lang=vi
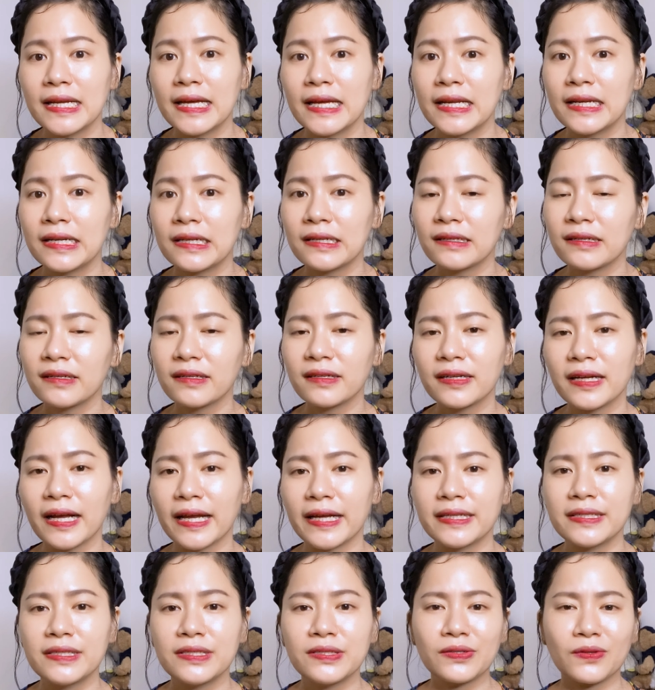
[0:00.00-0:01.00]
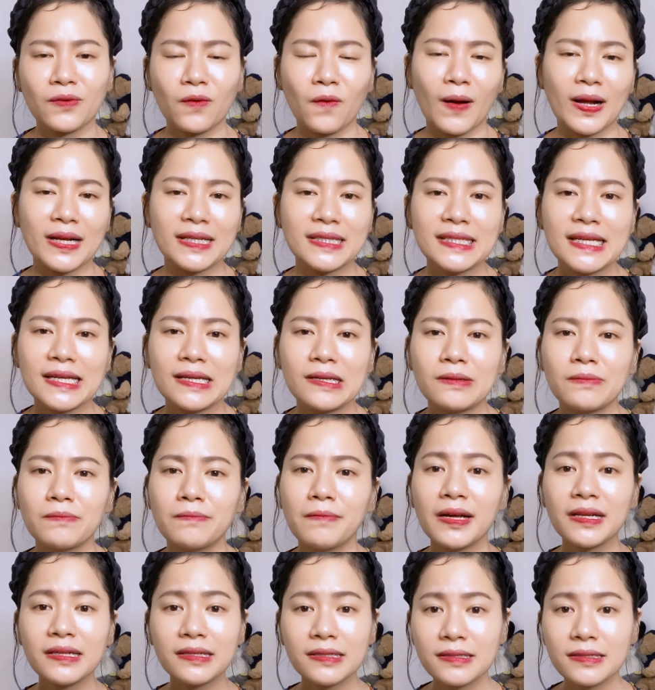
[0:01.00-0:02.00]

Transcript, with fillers: đến cái quá trình mất